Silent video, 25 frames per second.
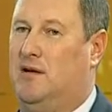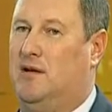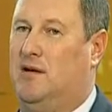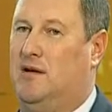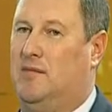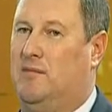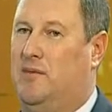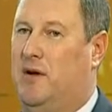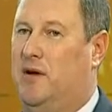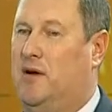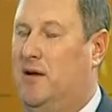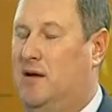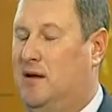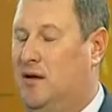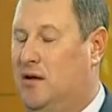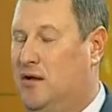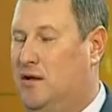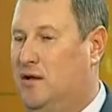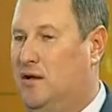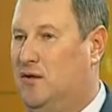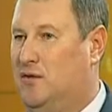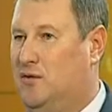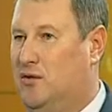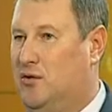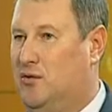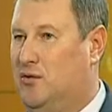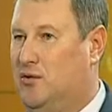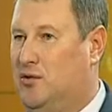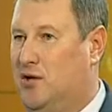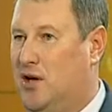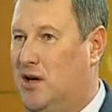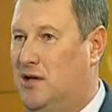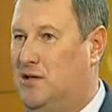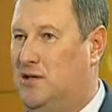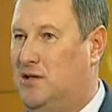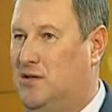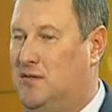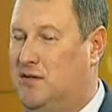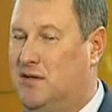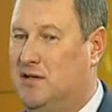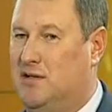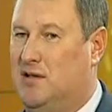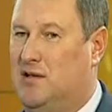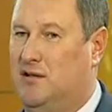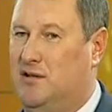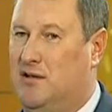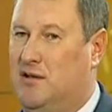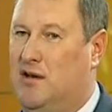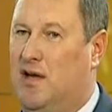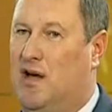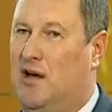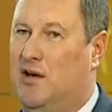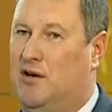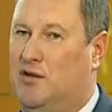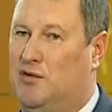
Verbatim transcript: к принять активное участие, высказать,